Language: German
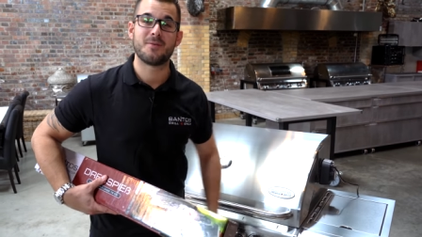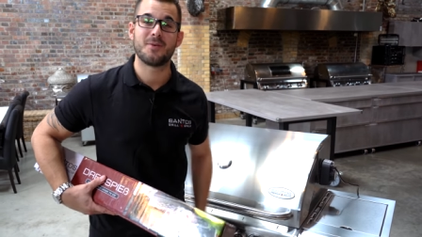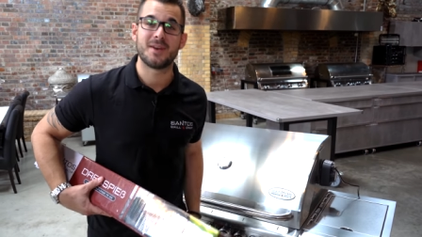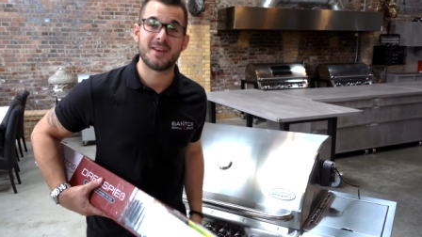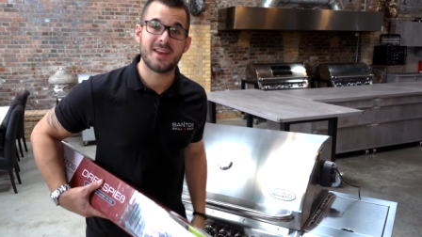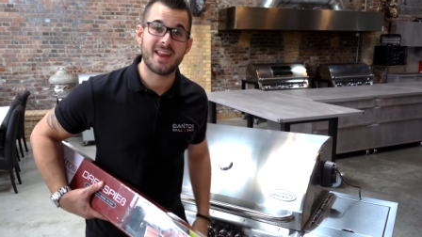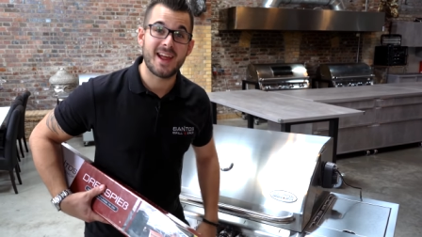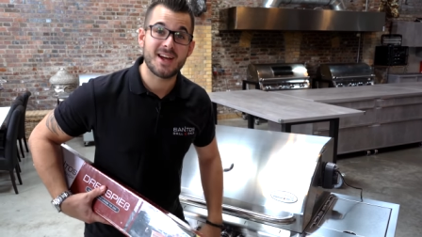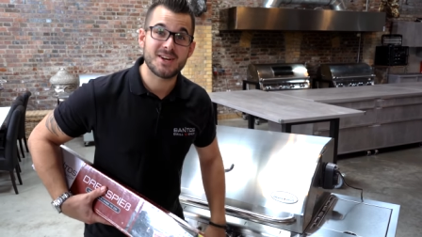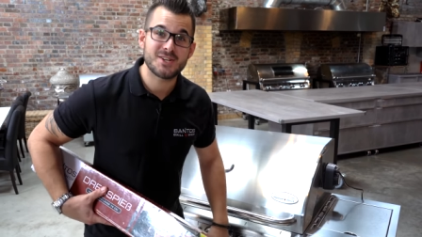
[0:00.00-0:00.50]
von
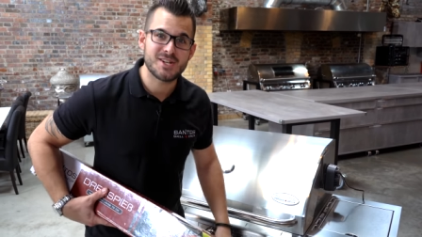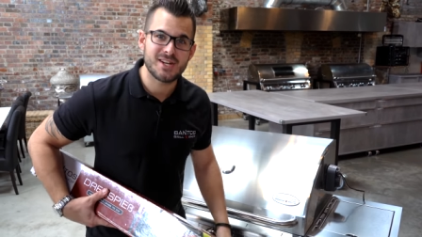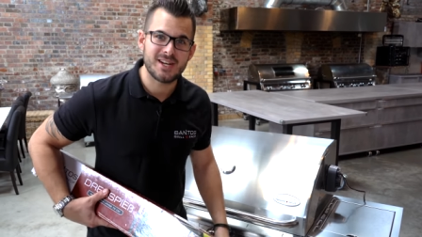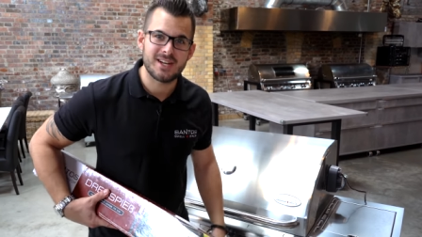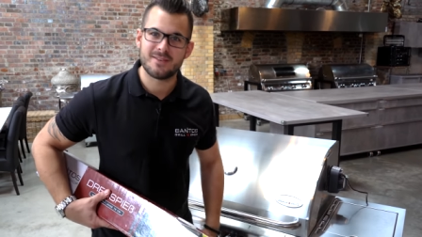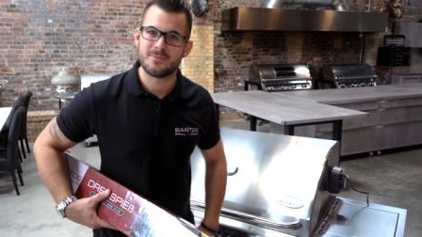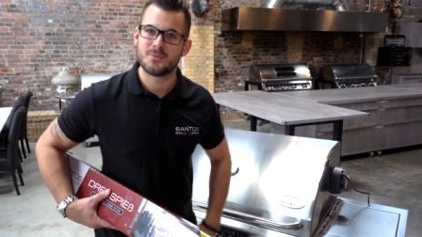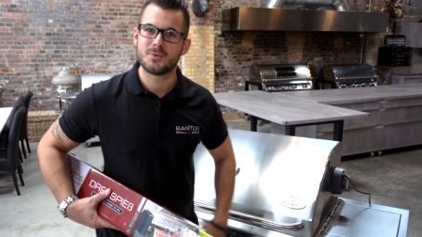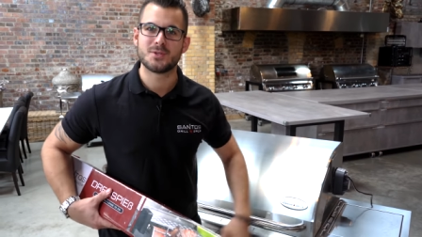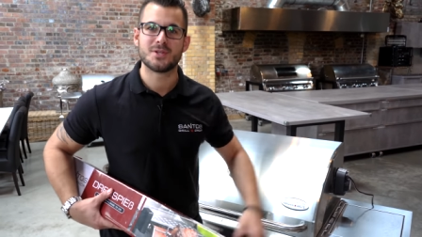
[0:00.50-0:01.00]
den
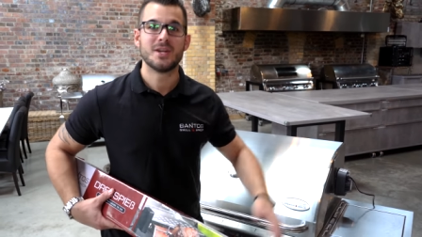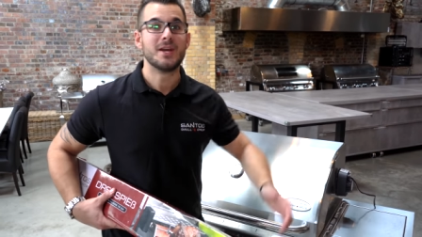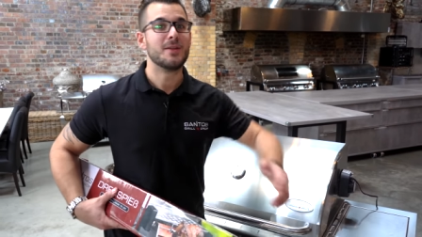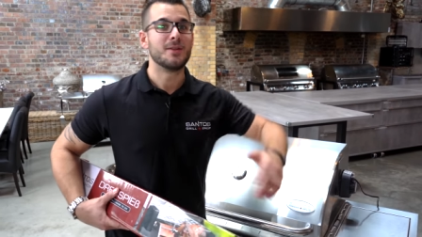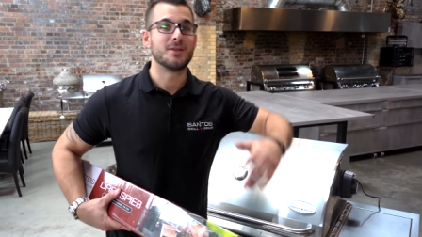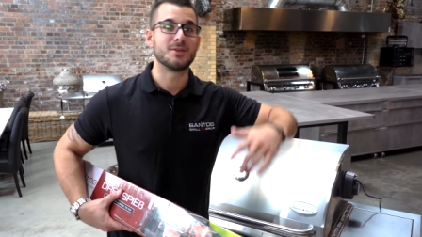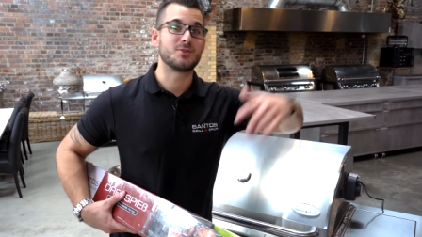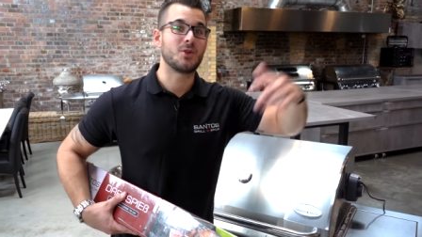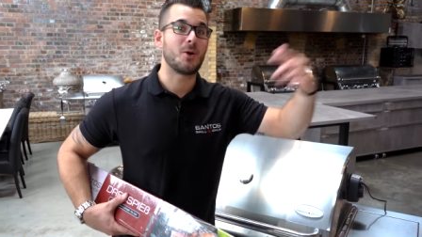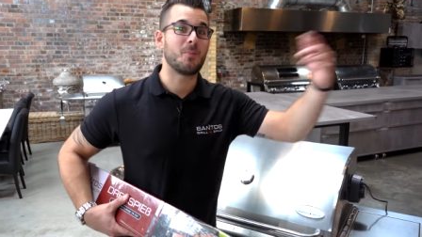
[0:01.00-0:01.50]
Herstellern, wo es
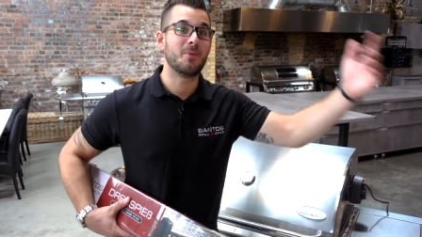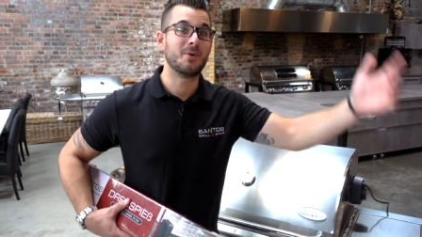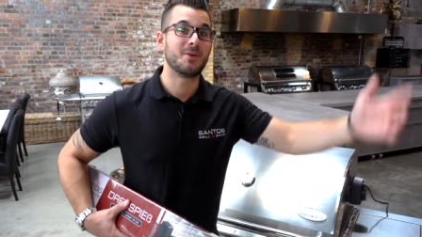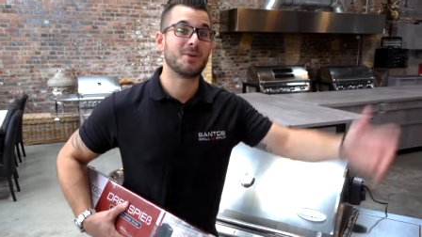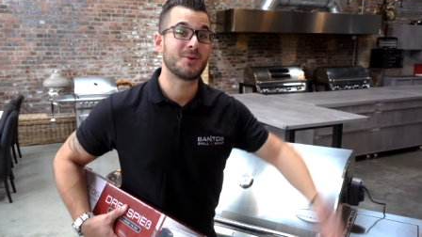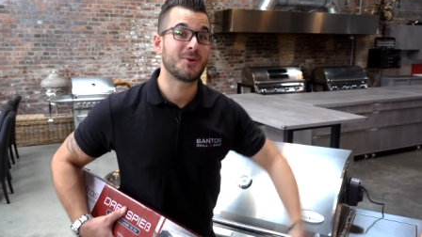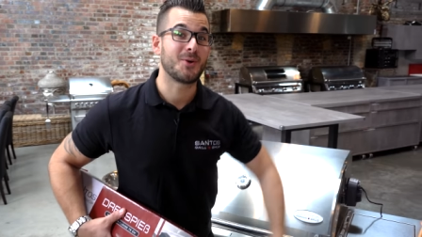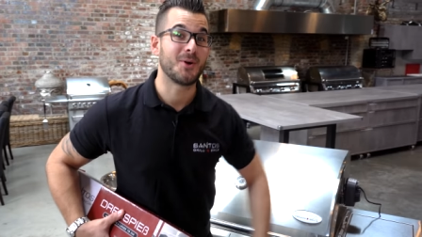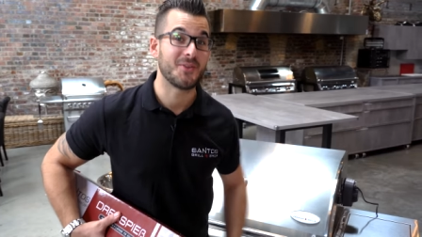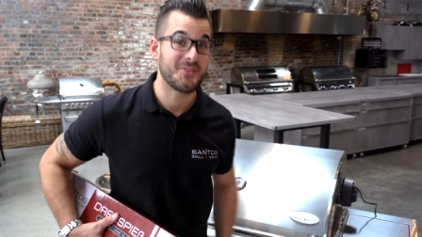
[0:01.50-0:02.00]
das
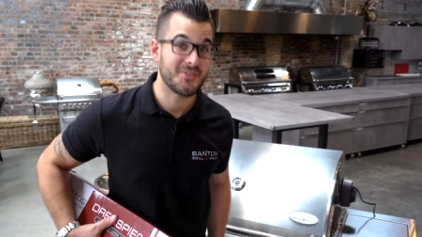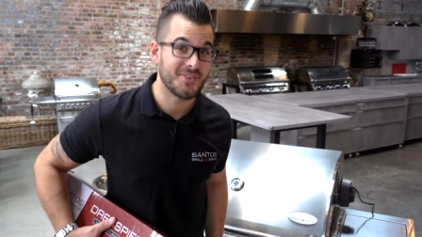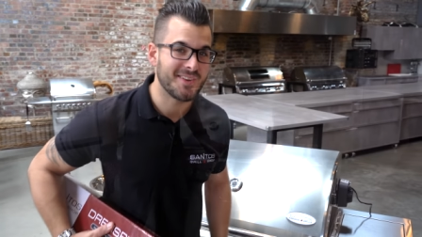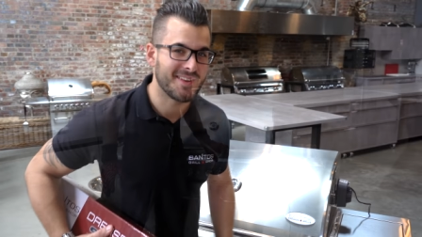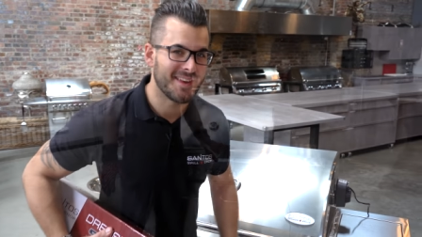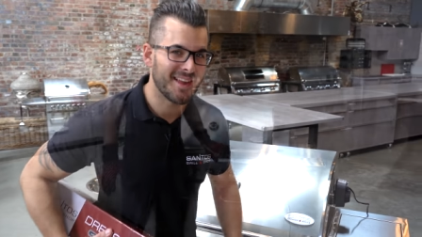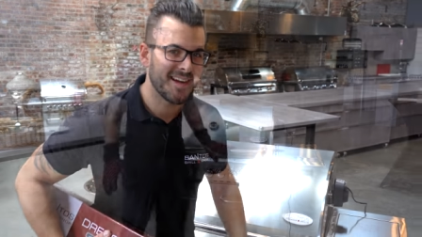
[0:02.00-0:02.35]
Doppelte kostet,